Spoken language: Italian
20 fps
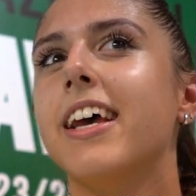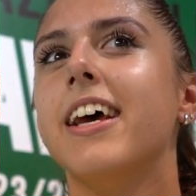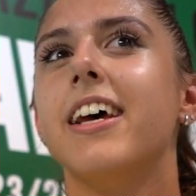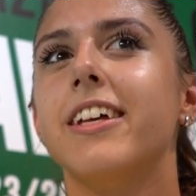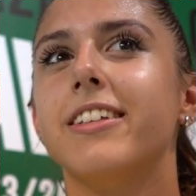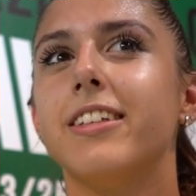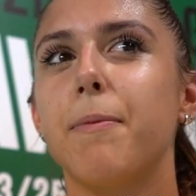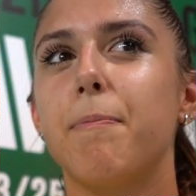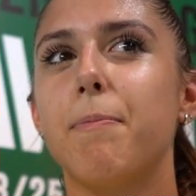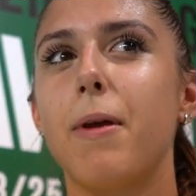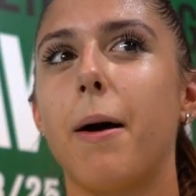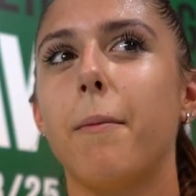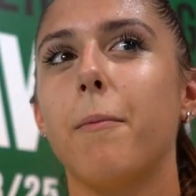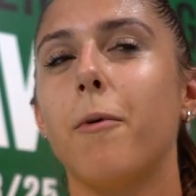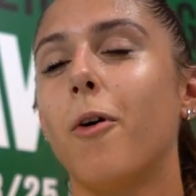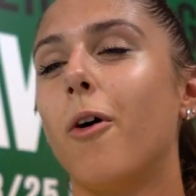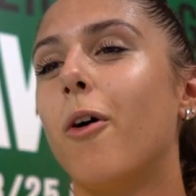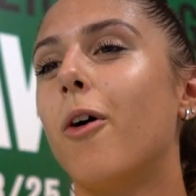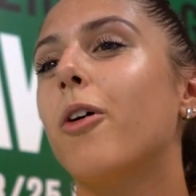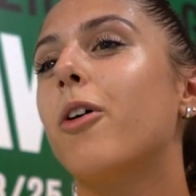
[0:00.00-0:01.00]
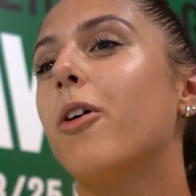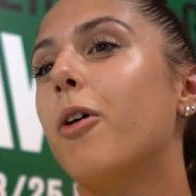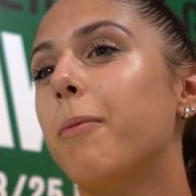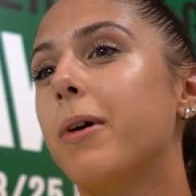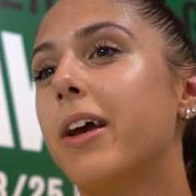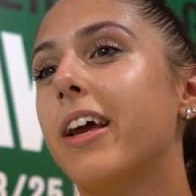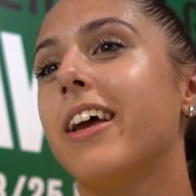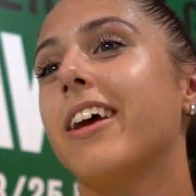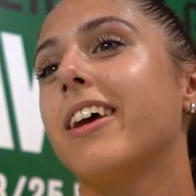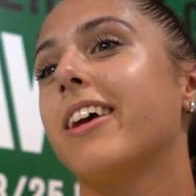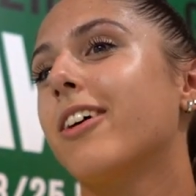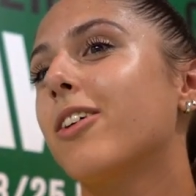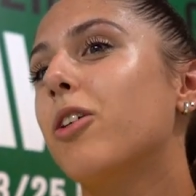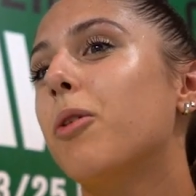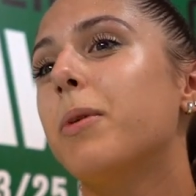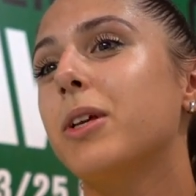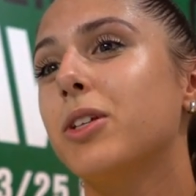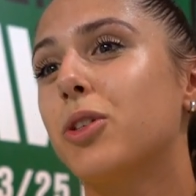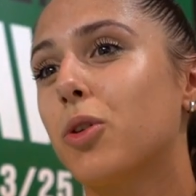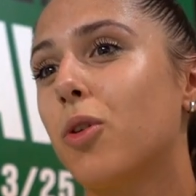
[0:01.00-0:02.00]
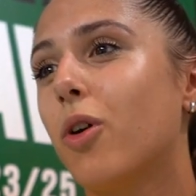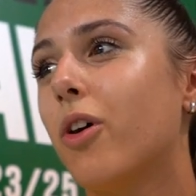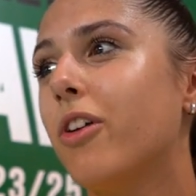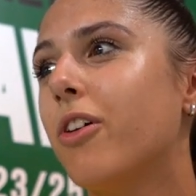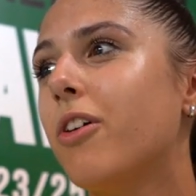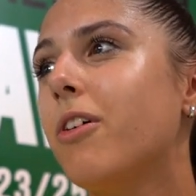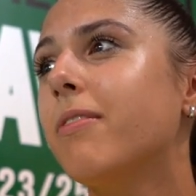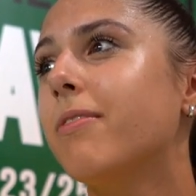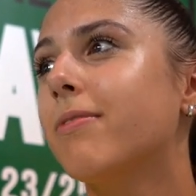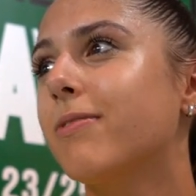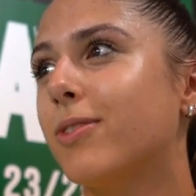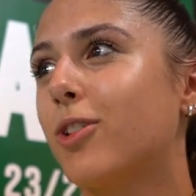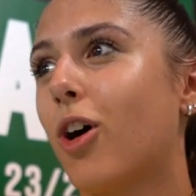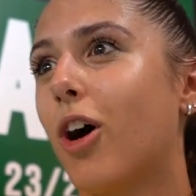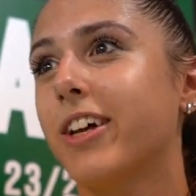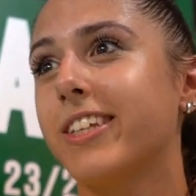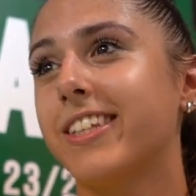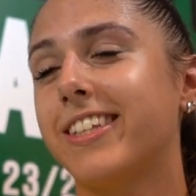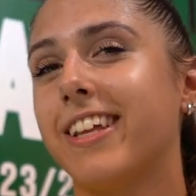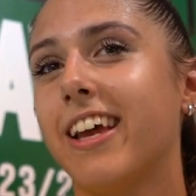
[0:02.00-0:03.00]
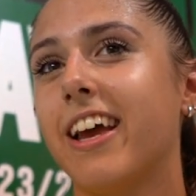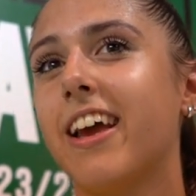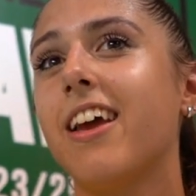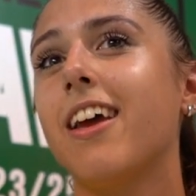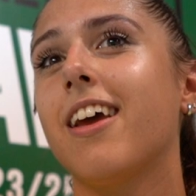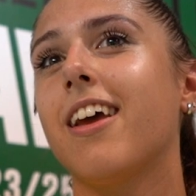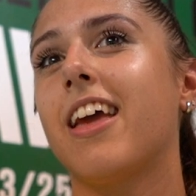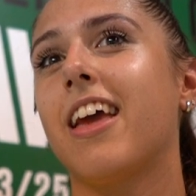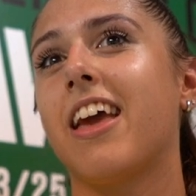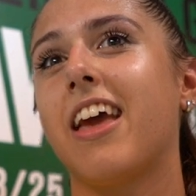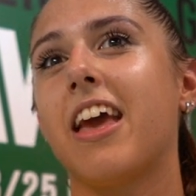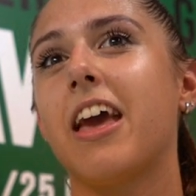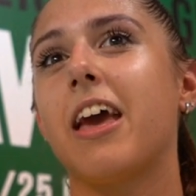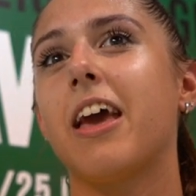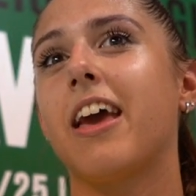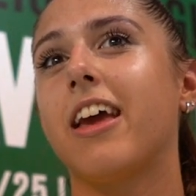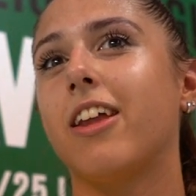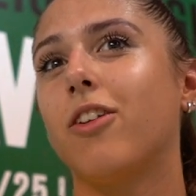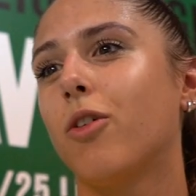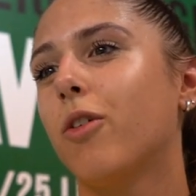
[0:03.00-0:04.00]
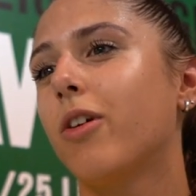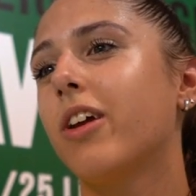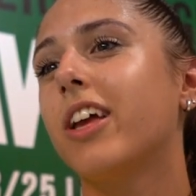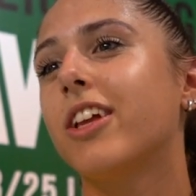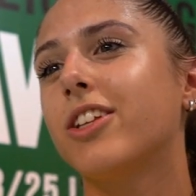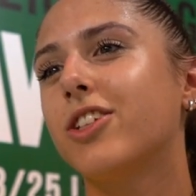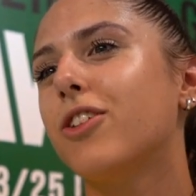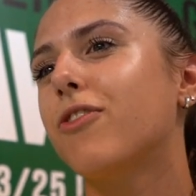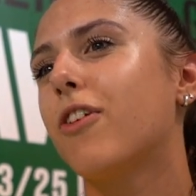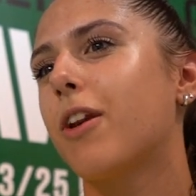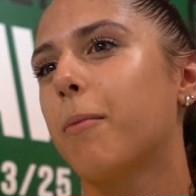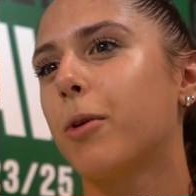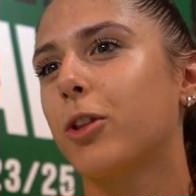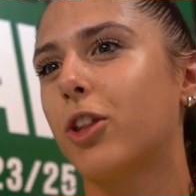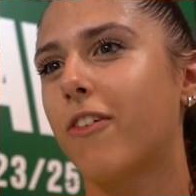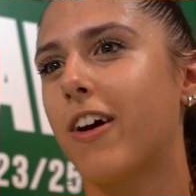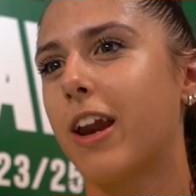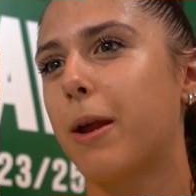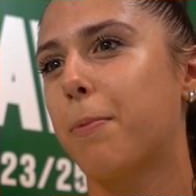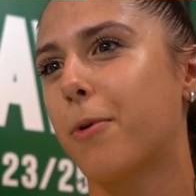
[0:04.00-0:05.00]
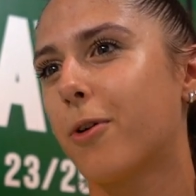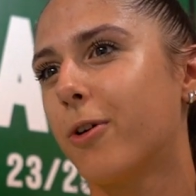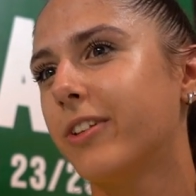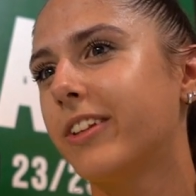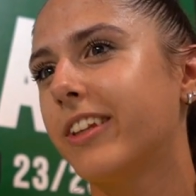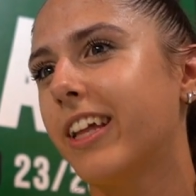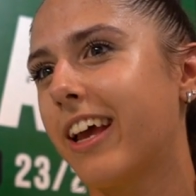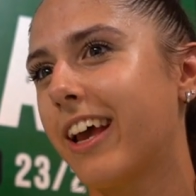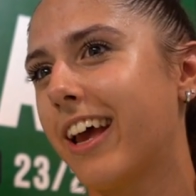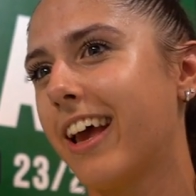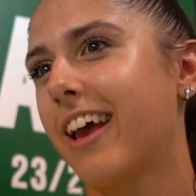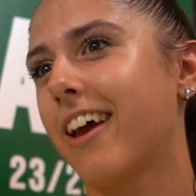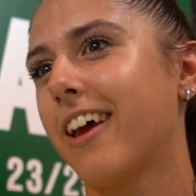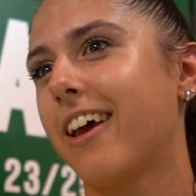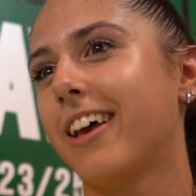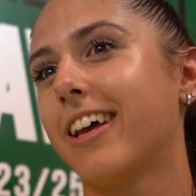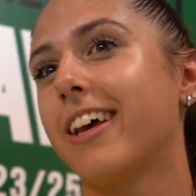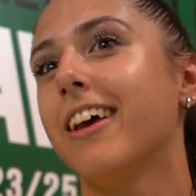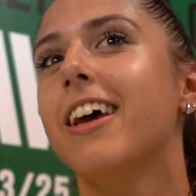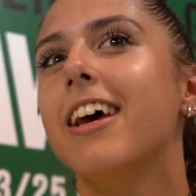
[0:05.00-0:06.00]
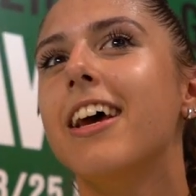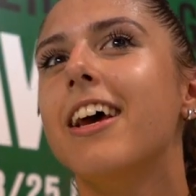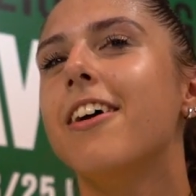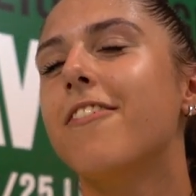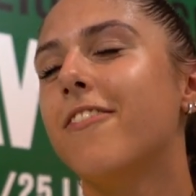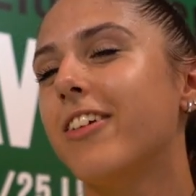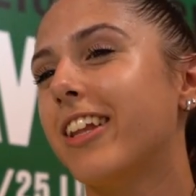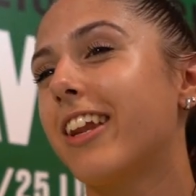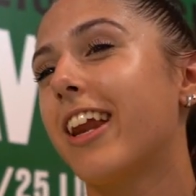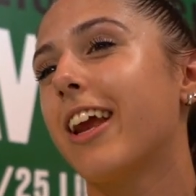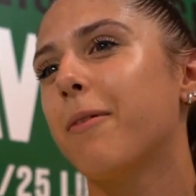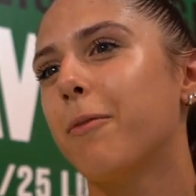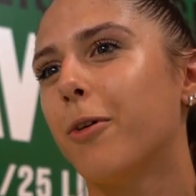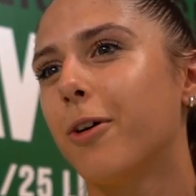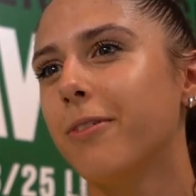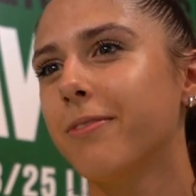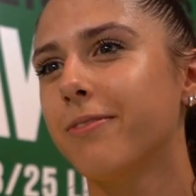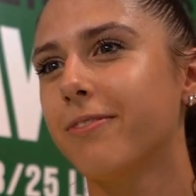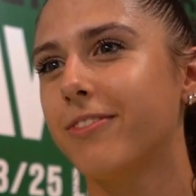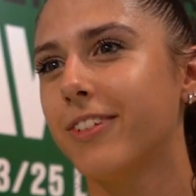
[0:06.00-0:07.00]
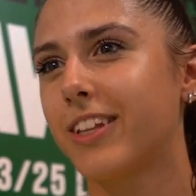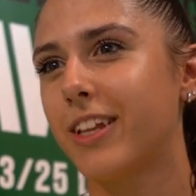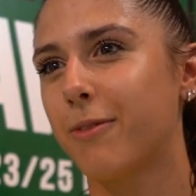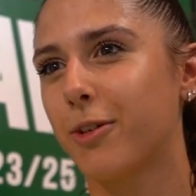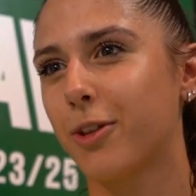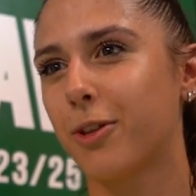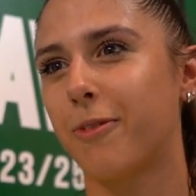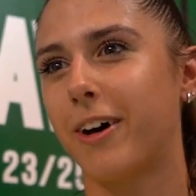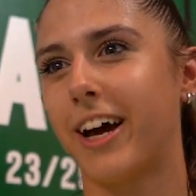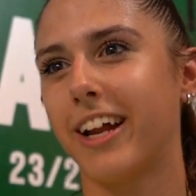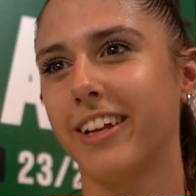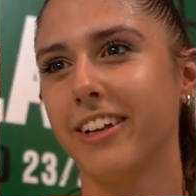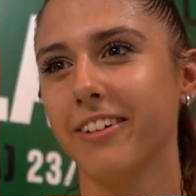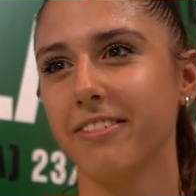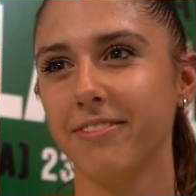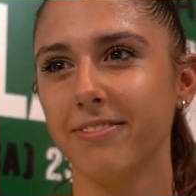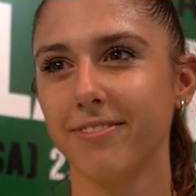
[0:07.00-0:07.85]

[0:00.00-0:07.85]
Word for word: sappiamo come, come sono, toste e noi ci faremo trovare pronte e vedremo, vedremo domani.